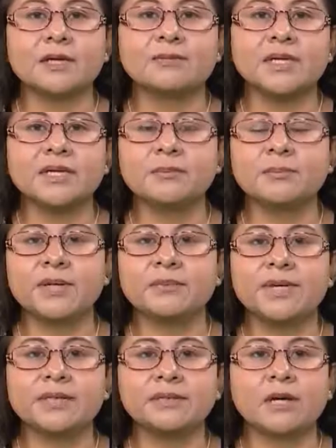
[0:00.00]
también
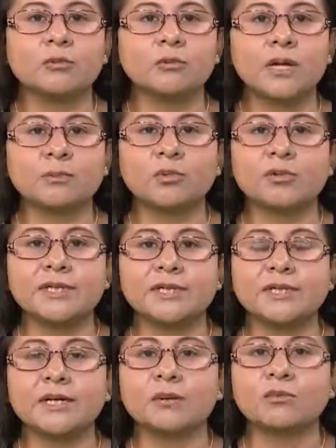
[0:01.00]
implementa una
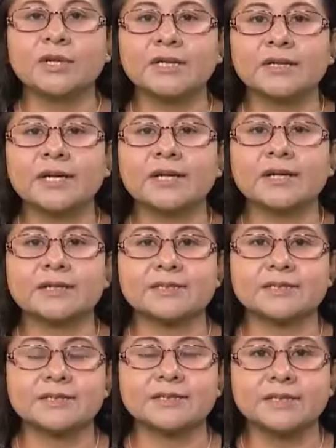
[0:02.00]
política monetaria
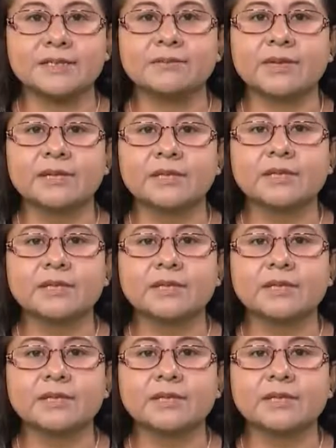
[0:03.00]
restrictiva.